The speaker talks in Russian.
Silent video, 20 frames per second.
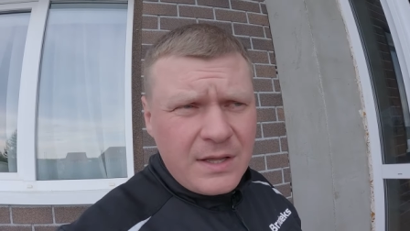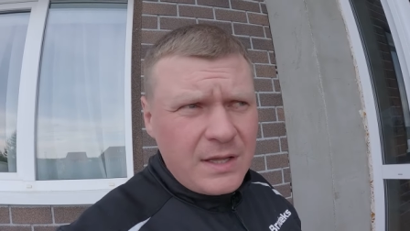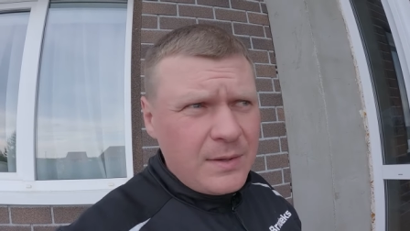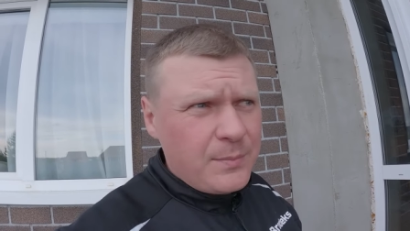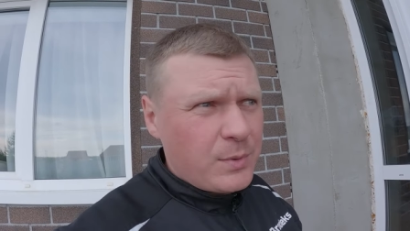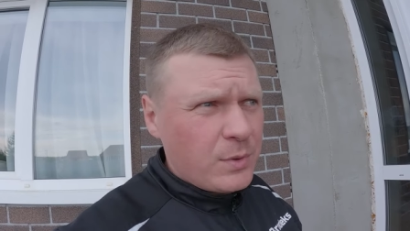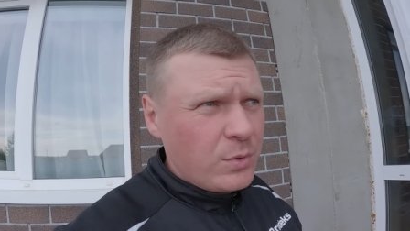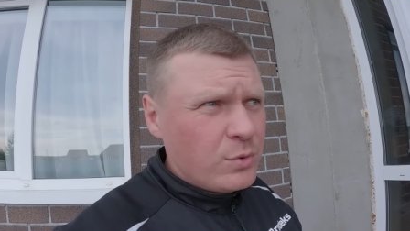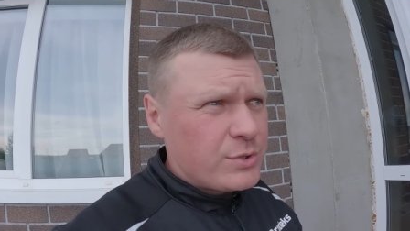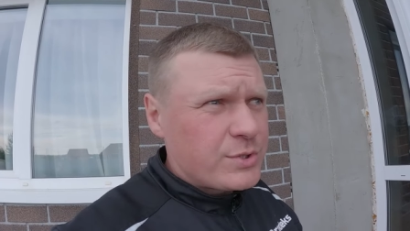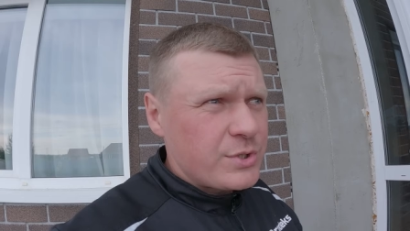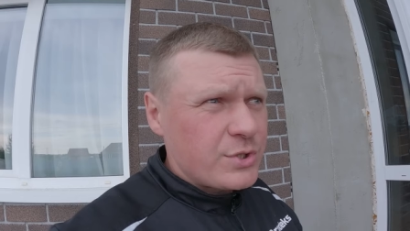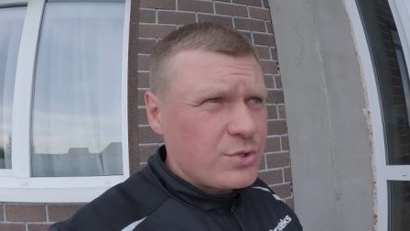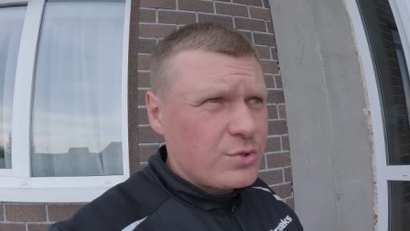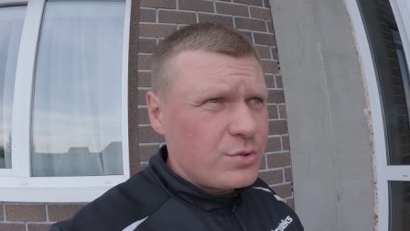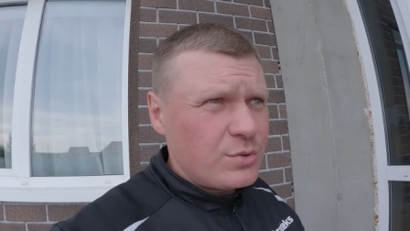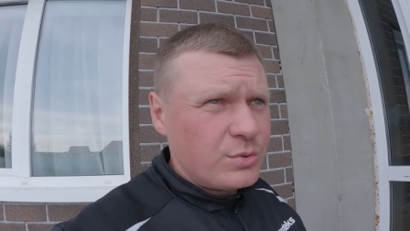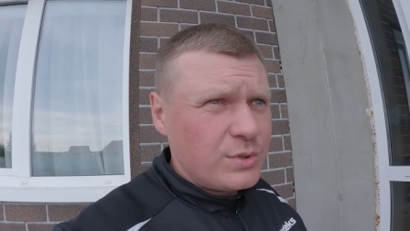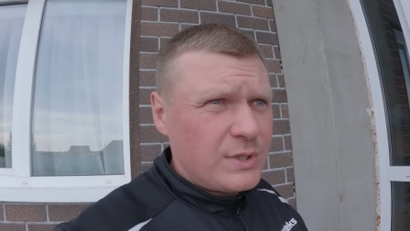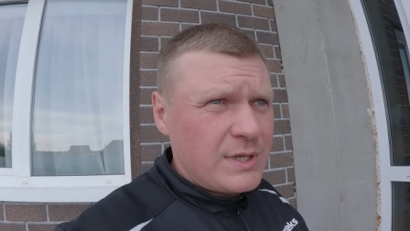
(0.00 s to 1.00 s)
И получится,
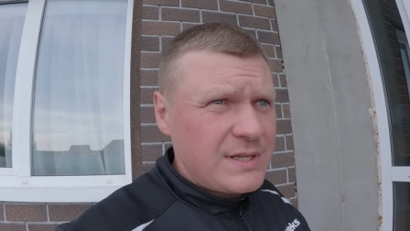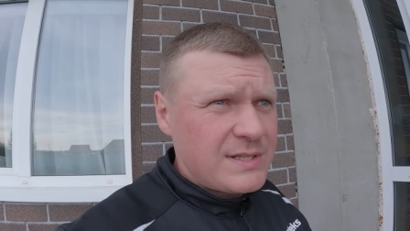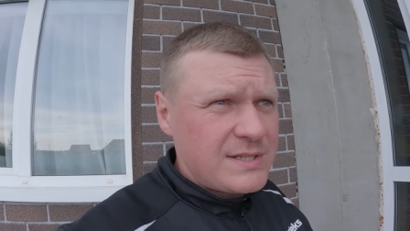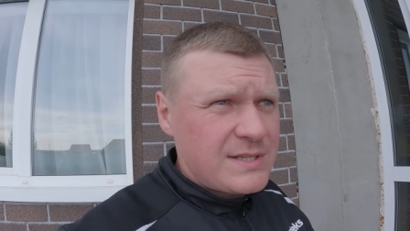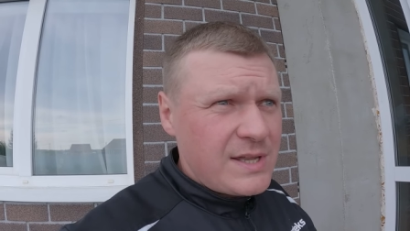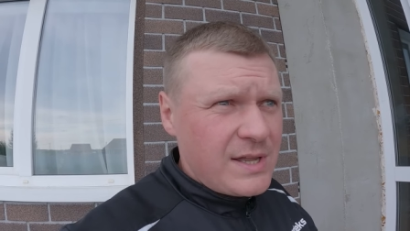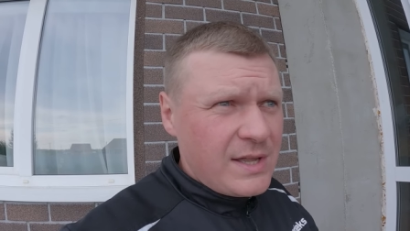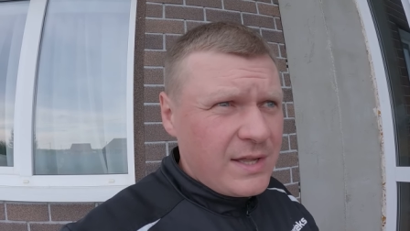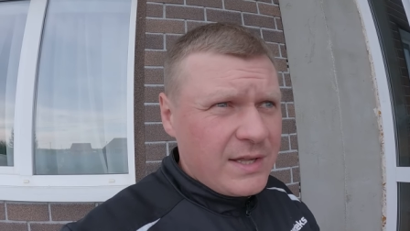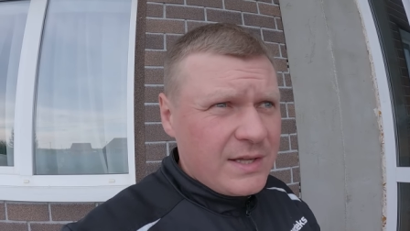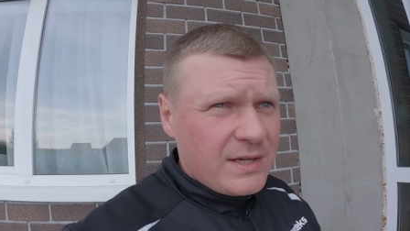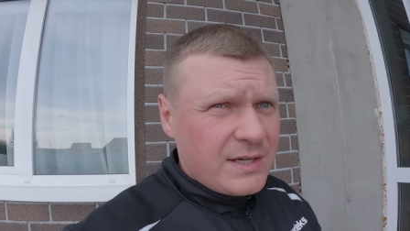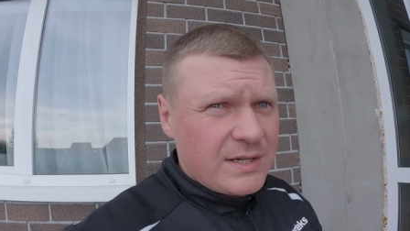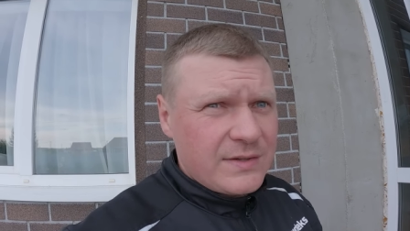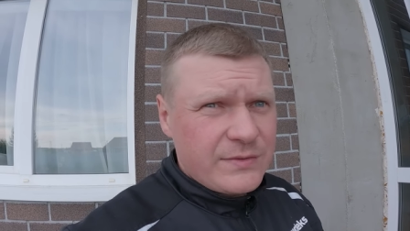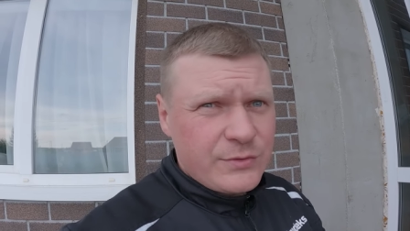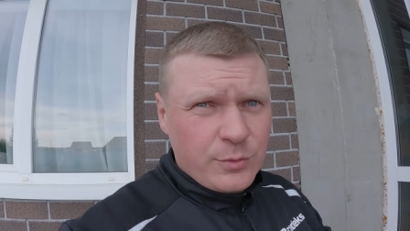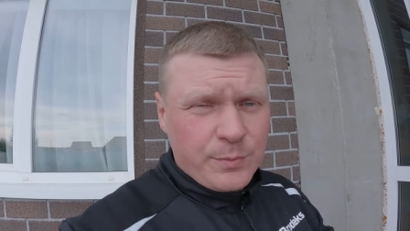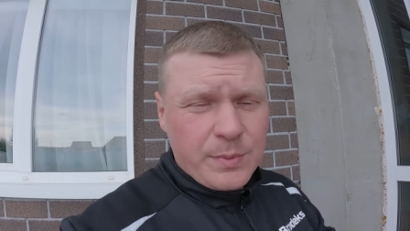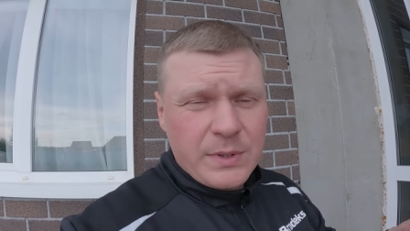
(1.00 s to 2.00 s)
что у нас
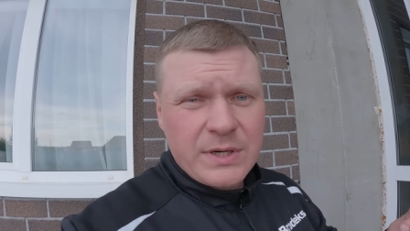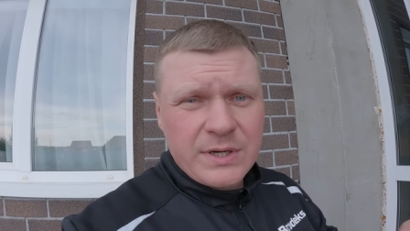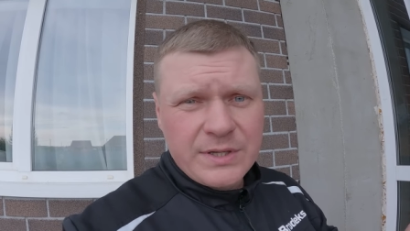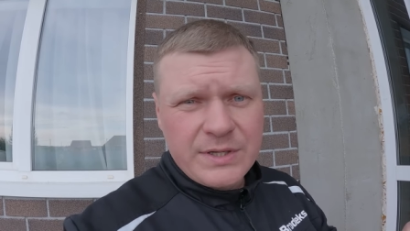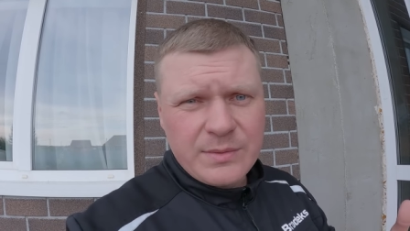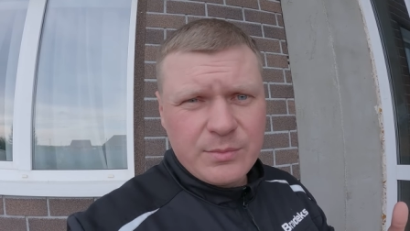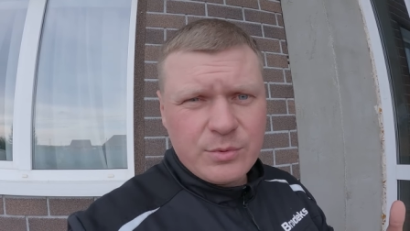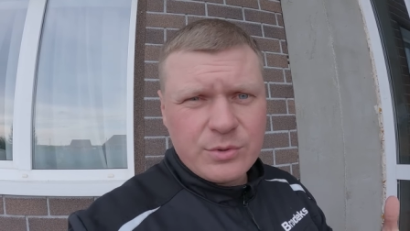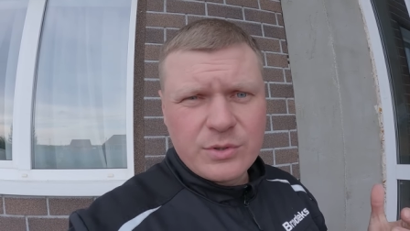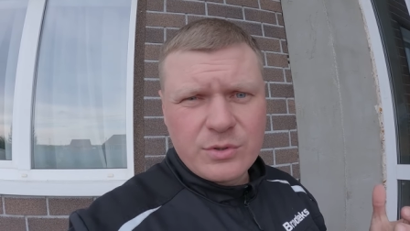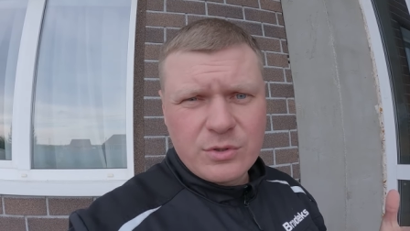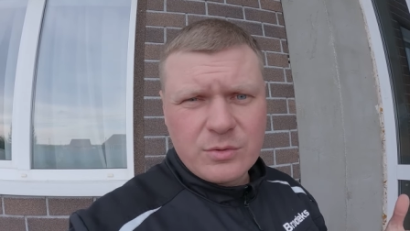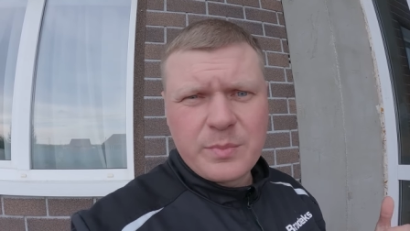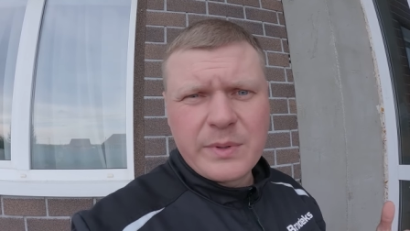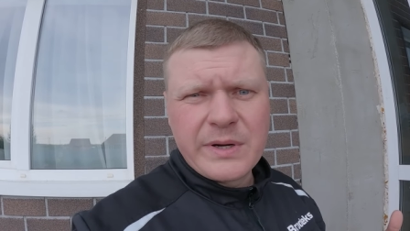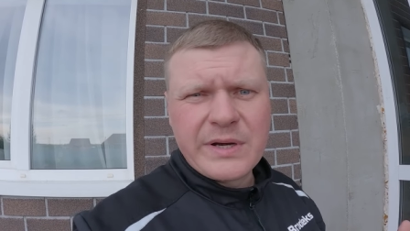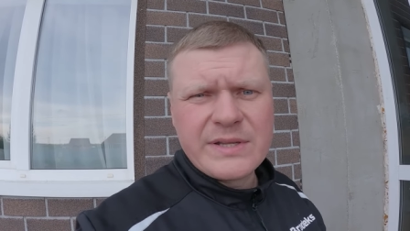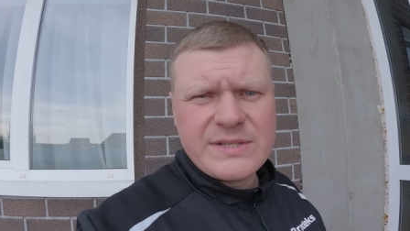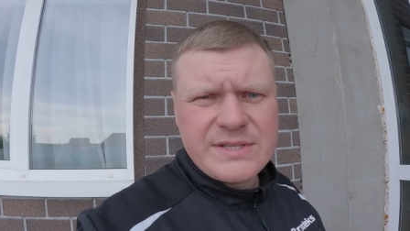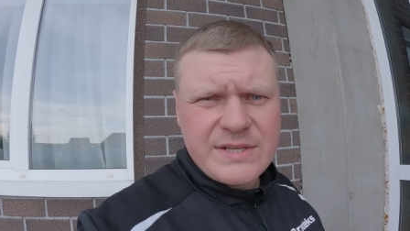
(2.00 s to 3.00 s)
а, все покрытие будет такое
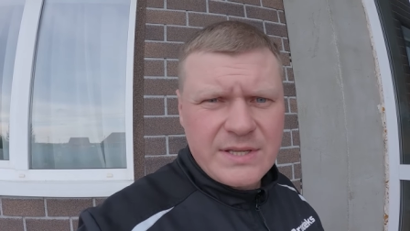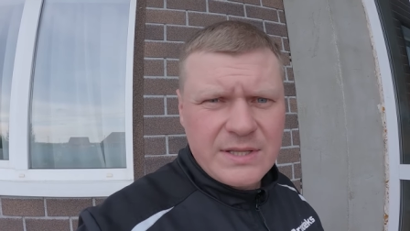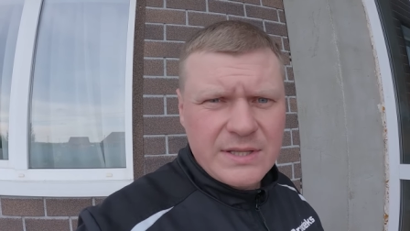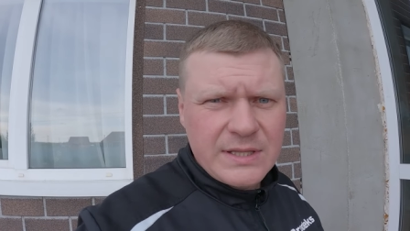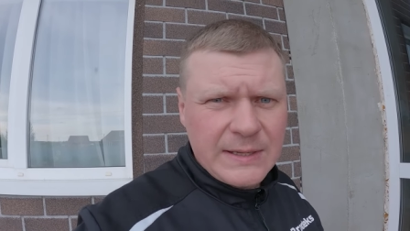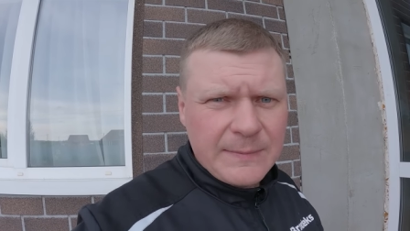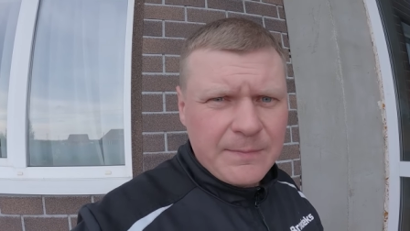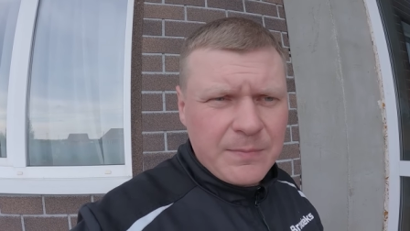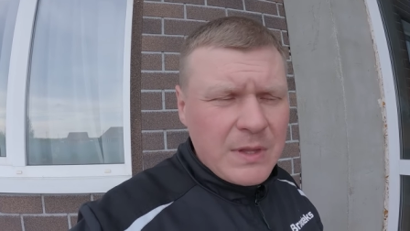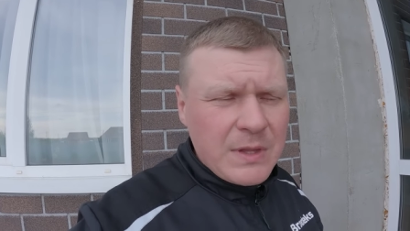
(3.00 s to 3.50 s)
прорезиненное.